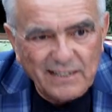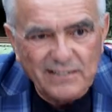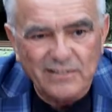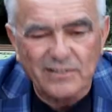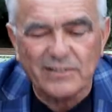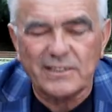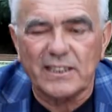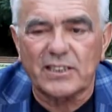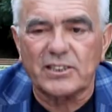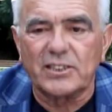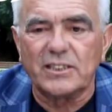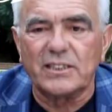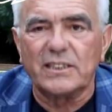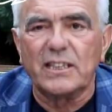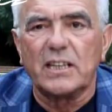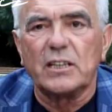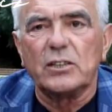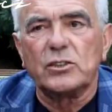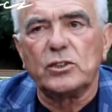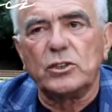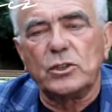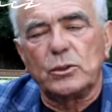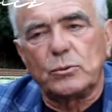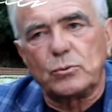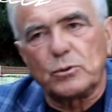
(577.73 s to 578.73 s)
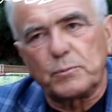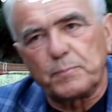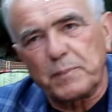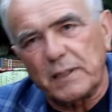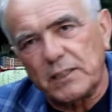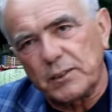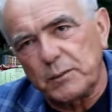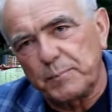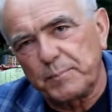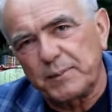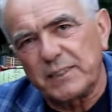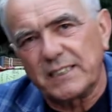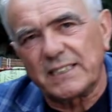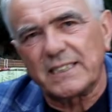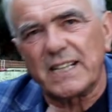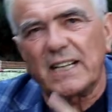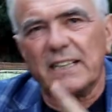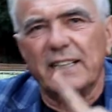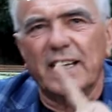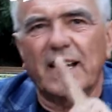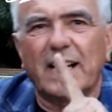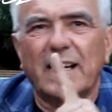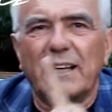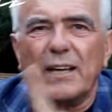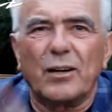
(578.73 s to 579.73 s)
to znaczy ci, którzy jakieś
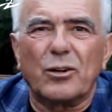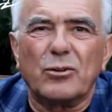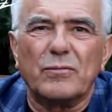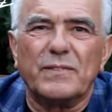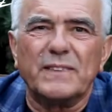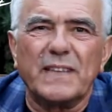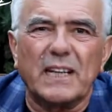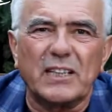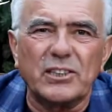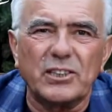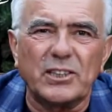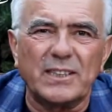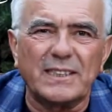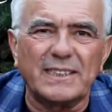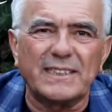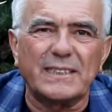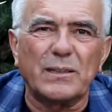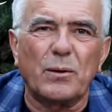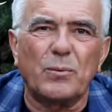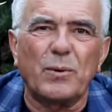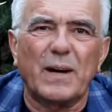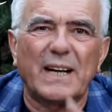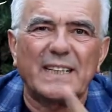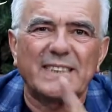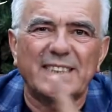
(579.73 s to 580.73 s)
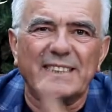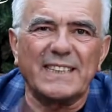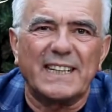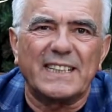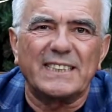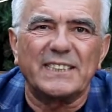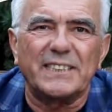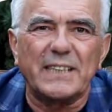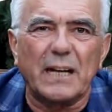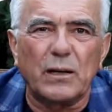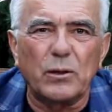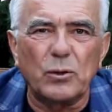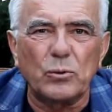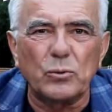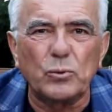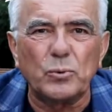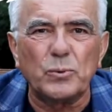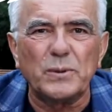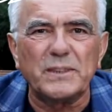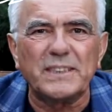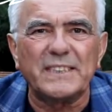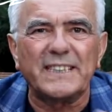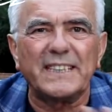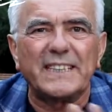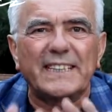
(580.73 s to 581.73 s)
przystanie kajakowe, jakieś restauracje, jakieś
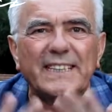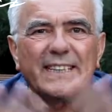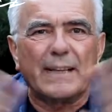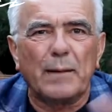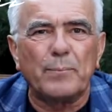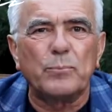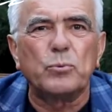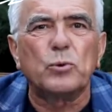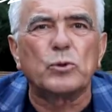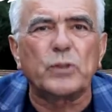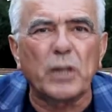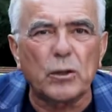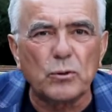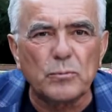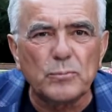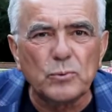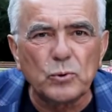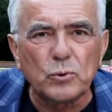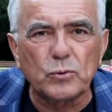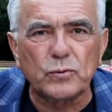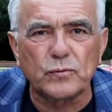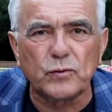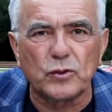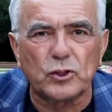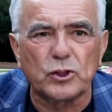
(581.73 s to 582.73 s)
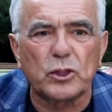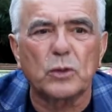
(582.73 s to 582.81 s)
agroturystyki, tam było tego mnóstwo,